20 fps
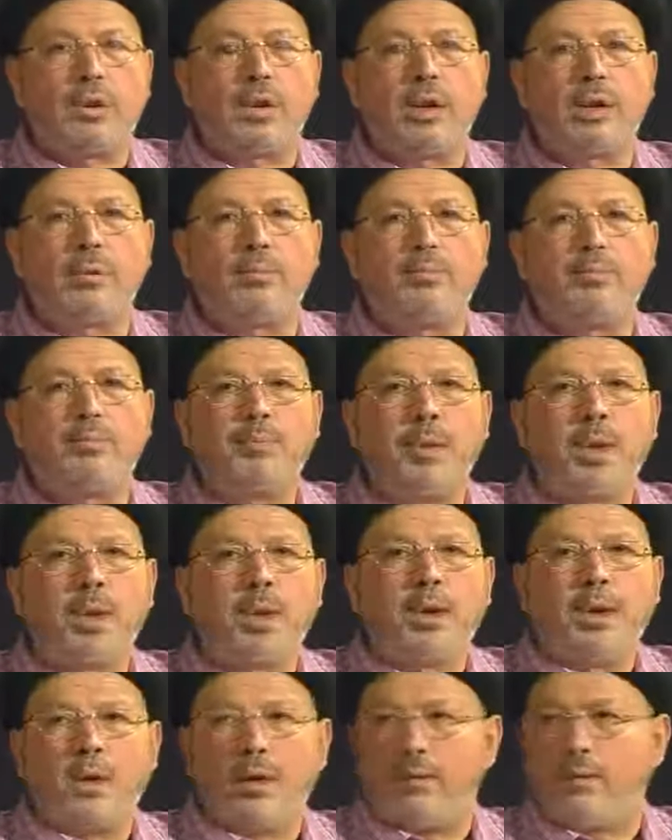dilerim.
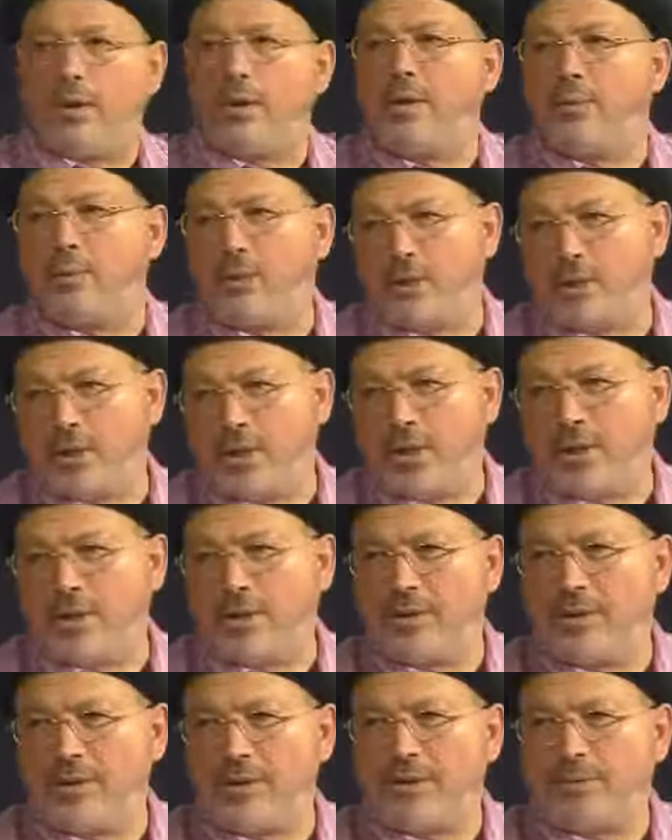Efendim hoş
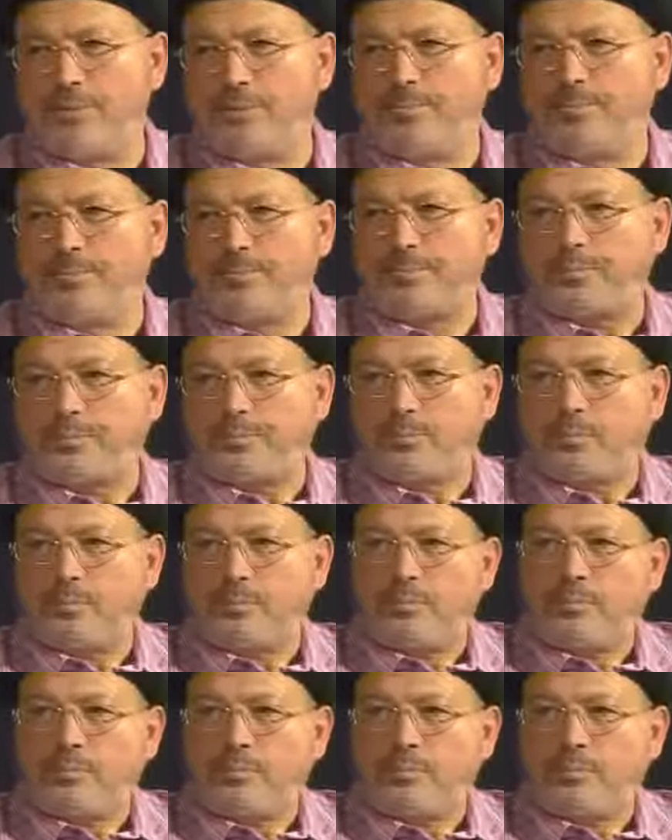geldiniz. Hoş bulduk.